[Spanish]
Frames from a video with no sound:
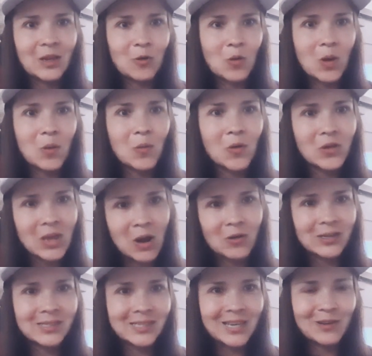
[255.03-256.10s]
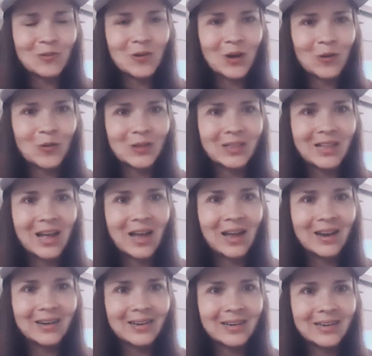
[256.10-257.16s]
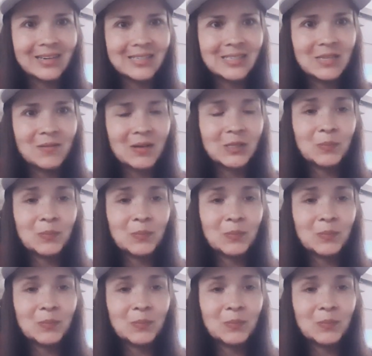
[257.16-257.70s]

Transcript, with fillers: de nuevo y ahora sí en una cuenta regresiva.